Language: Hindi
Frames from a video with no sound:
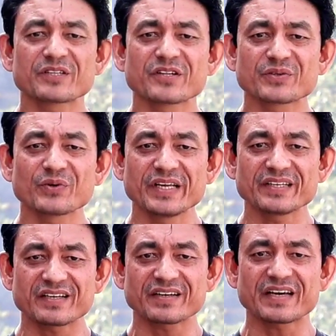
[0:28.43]
मसल्स को एक
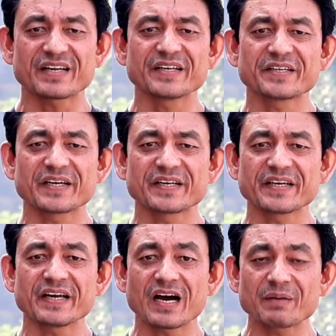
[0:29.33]
साथ टारगेट
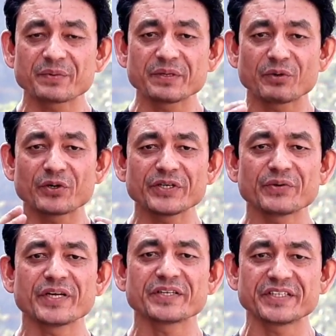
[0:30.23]
करके आपकी बॉडी
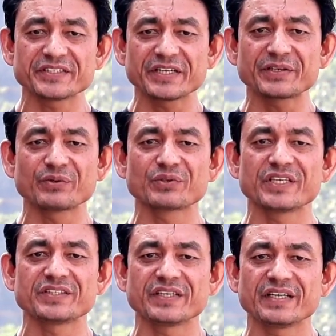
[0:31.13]
को एक डिसेंट लुक
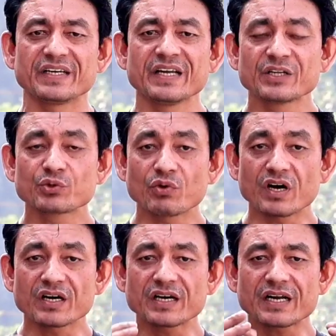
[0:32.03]
देते हैं तो
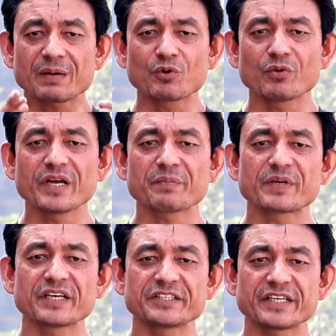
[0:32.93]
अगर आपको भी
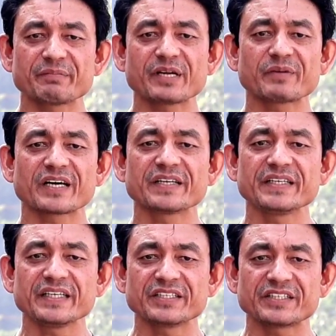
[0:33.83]
अपना स्टेमिना बढ़ानी
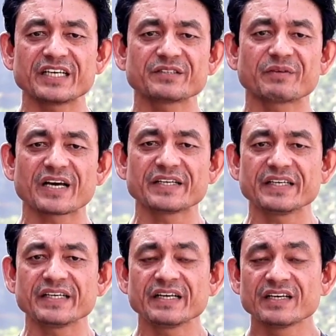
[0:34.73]
है स्ट्रेंथ बढ़ानी
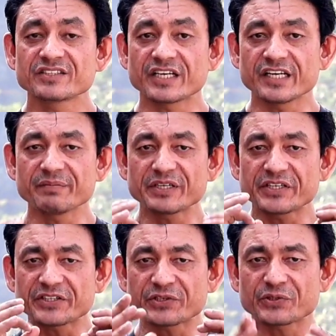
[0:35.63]
है शरीर में
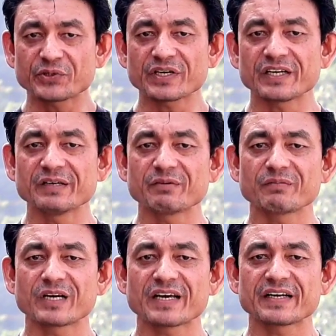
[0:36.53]
टेस्टोस्टेरोन का लेवल
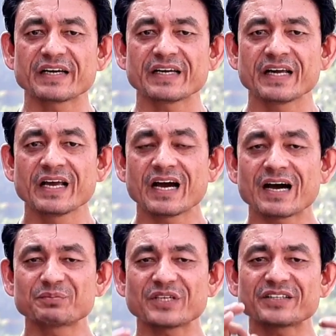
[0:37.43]
बढ़ाना है
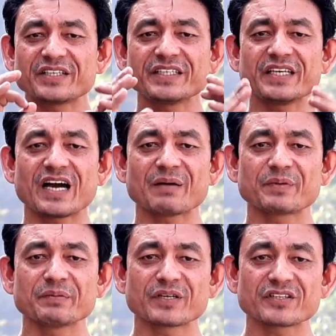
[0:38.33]
आप चाहते हैं कि
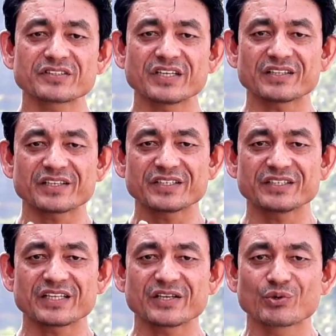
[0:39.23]
आपकी मसल ज़्यादा से
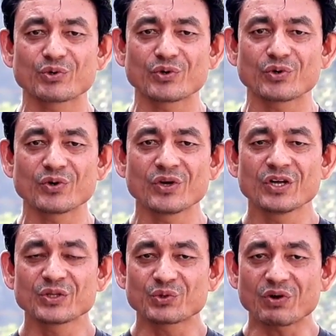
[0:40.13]
ज़्यादा ग्रो हो
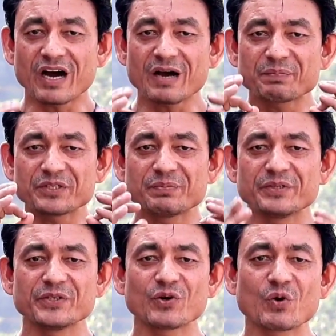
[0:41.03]
तो आप इस
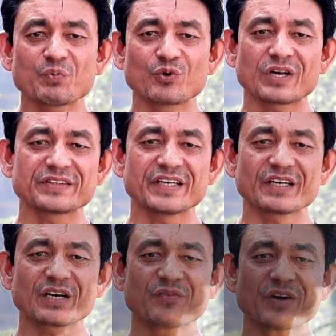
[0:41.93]
वीडियो को पूरा देखकर